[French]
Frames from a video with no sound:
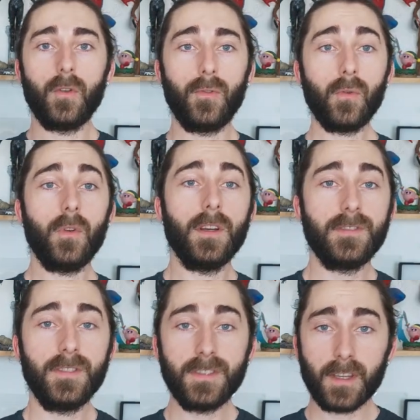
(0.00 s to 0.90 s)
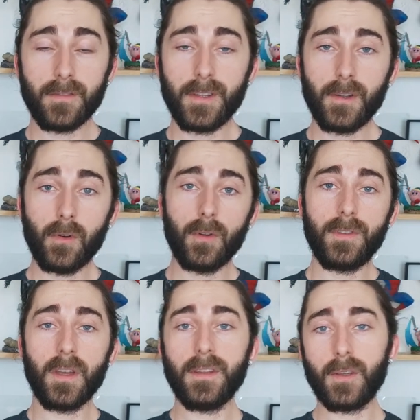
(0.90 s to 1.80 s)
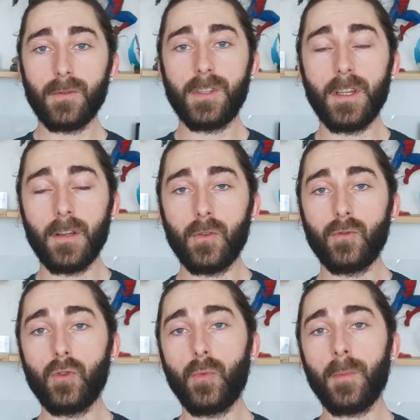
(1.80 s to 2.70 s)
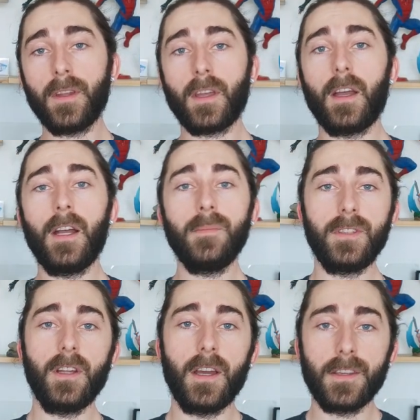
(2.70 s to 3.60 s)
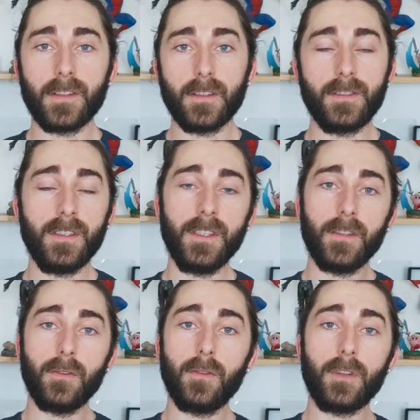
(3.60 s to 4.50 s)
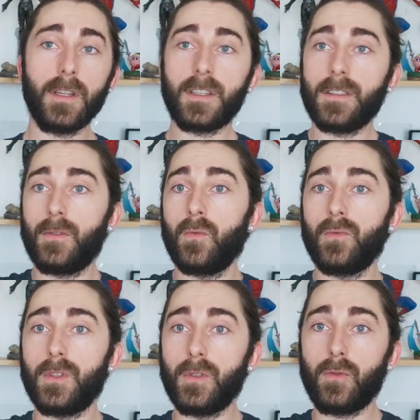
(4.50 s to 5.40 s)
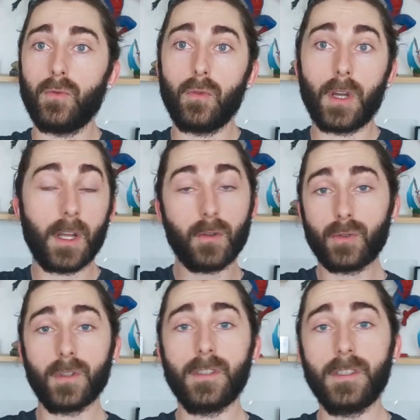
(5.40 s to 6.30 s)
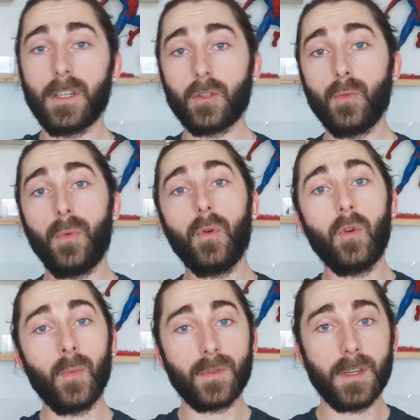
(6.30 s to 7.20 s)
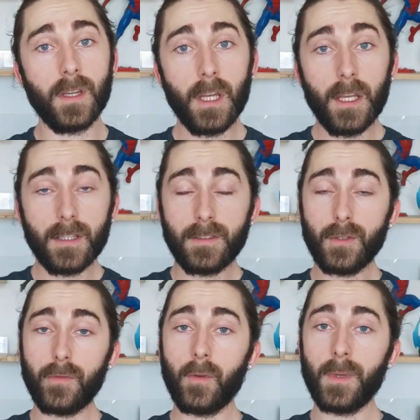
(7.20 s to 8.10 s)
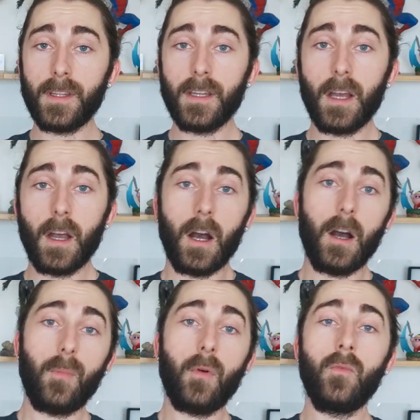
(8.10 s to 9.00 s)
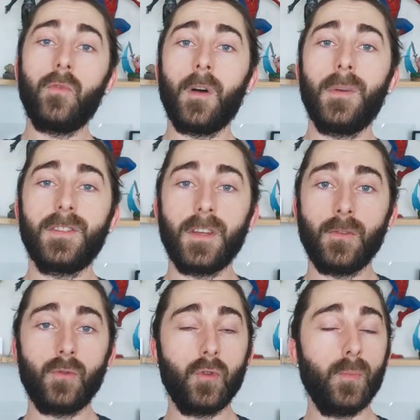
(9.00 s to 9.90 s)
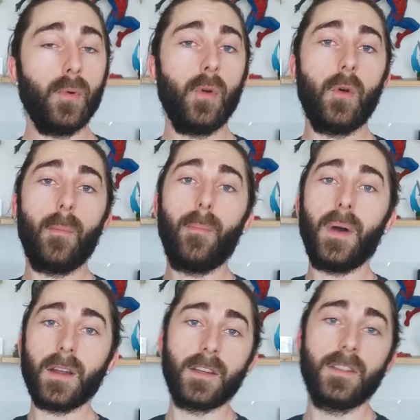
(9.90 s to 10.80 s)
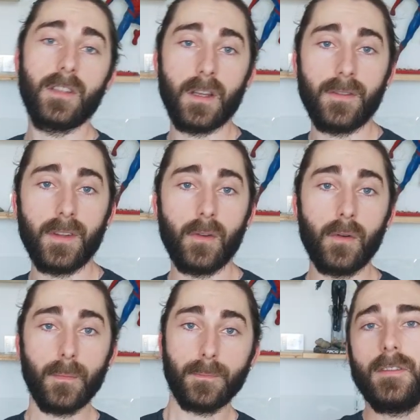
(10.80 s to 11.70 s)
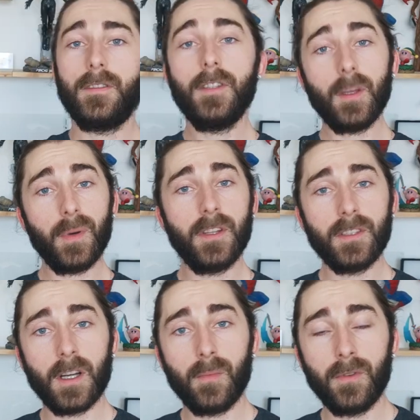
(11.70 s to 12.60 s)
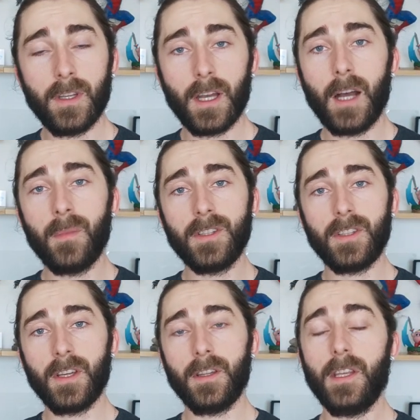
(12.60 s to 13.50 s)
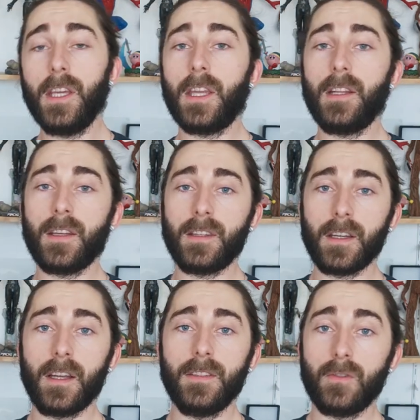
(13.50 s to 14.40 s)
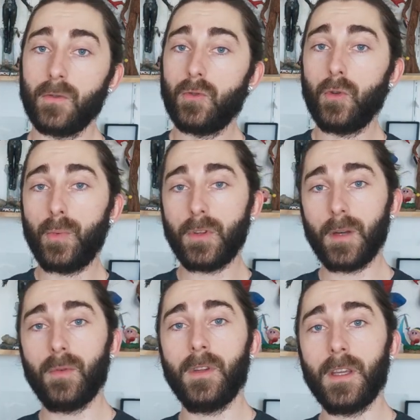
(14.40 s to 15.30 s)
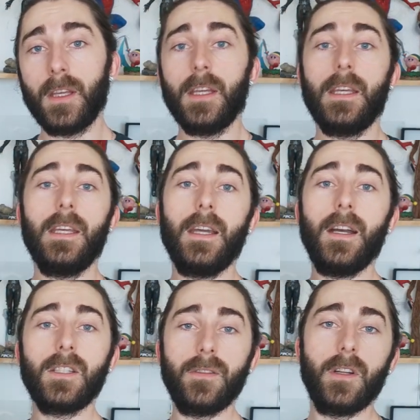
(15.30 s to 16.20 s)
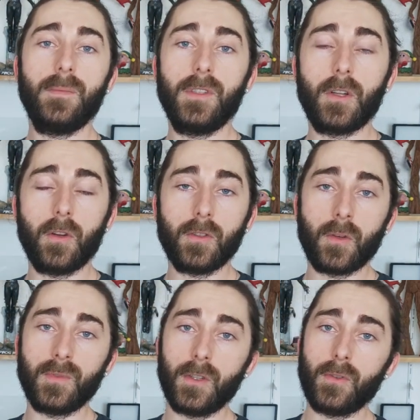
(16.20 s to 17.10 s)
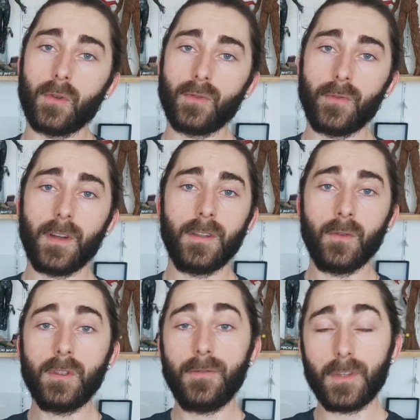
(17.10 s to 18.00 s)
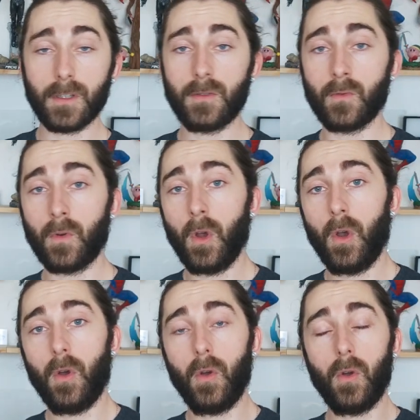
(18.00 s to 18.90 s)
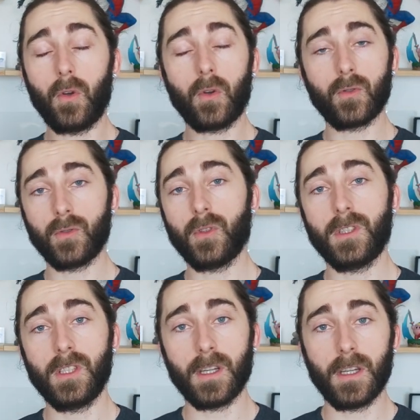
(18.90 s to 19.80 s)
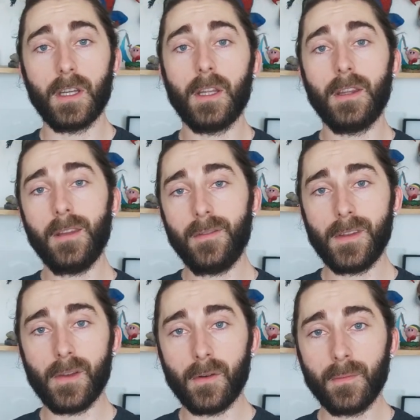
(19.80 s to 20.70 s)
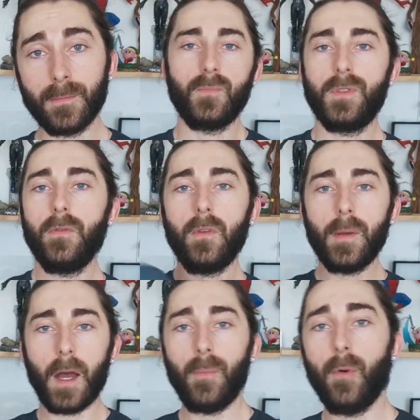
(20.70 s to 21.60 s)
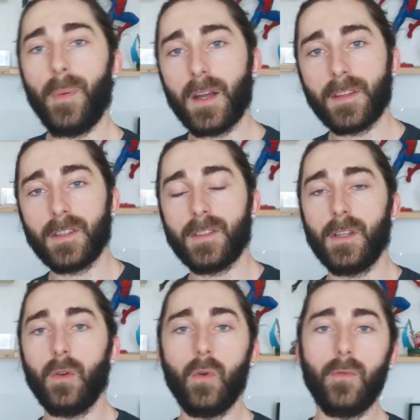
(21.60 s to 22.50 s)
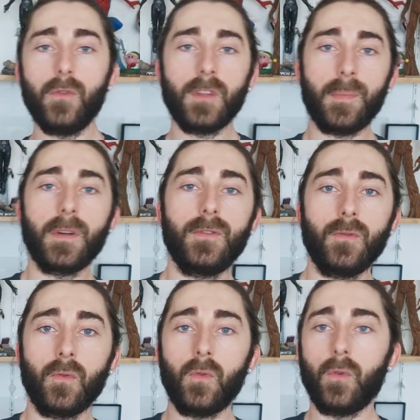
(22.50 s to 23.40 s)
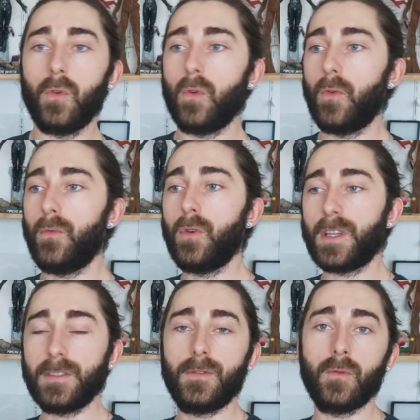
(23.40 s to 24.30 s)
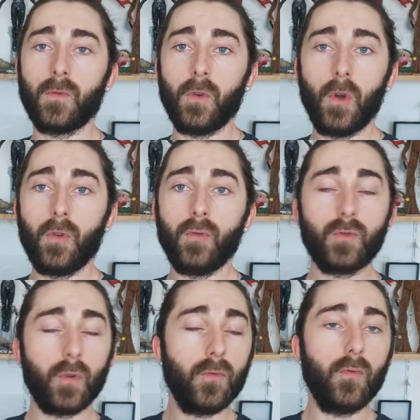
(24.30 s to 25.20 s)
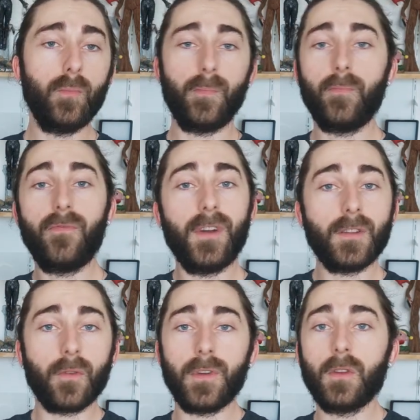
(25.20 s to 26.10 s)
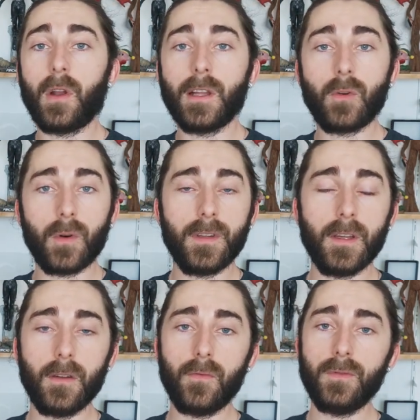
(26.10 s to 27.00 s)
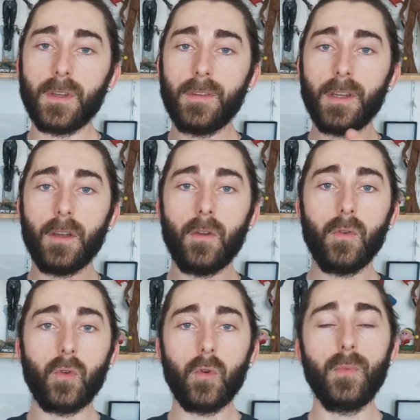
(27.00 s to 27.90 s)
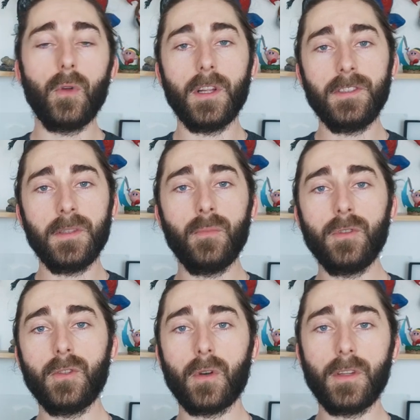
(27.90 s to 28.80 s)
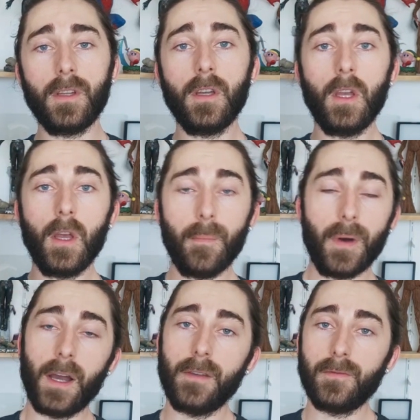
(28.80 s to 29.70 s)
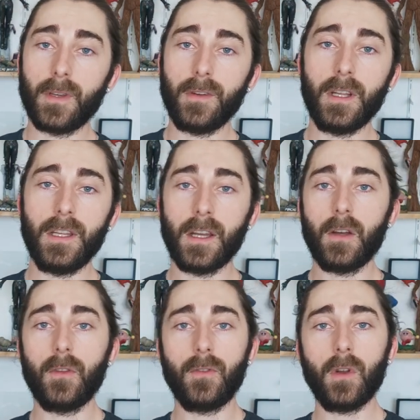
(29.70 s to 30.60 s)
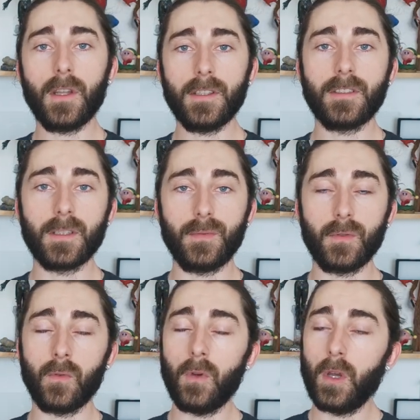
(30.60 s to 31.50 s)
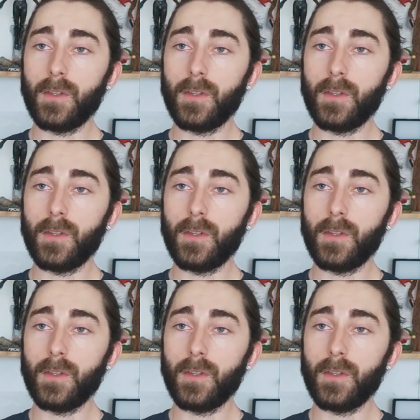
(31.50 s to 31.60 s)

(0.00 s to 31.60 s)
Donc voilà, si cette vidéo t'a été utile, tu peux mettre un petit like. Si euh, tu as des questions, si tu as quelque chose à dire, tu peux commenter. Si tu veux m'aider à promouvoir ma chaîne, tu peux partager la vidéo. Si t'es pas déjà abonné à ma chaîne et qu'elle t'intéresse, tu peux t'abonner et activer la petite cloche, comme ça tu recevras des notifications euh, quand je sortirai des vidéos. Si vous voulez un peu partager euh, vos impressions, vos questions, tout ce que vous faites en fait dans la 3D, vous avez le groupe de la Team Body 3D Pareil, vous avez les liens dans la description.